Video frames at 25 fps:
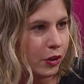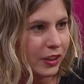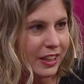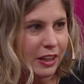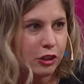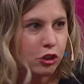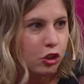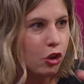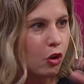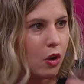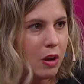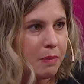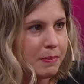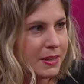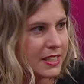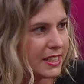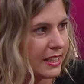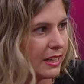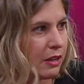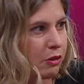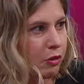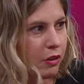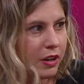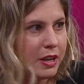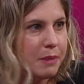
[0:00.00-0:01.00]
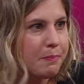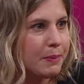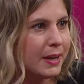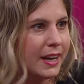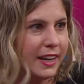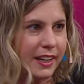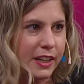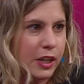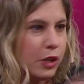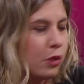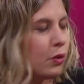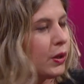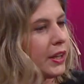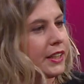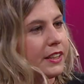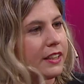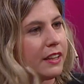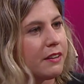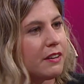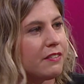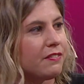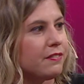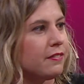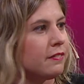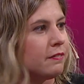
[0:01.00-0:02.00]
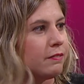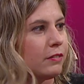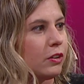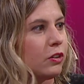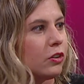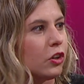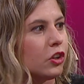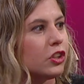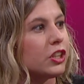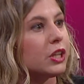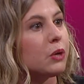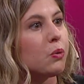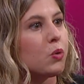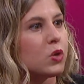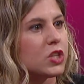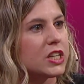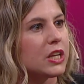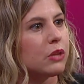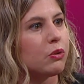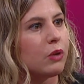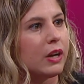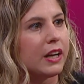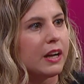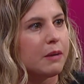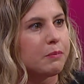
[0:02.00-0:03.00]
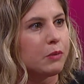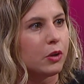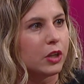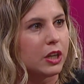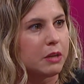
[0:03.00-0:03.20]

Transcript: Está todo almacenado ahí para que no esté mm, contribuyendo al cambio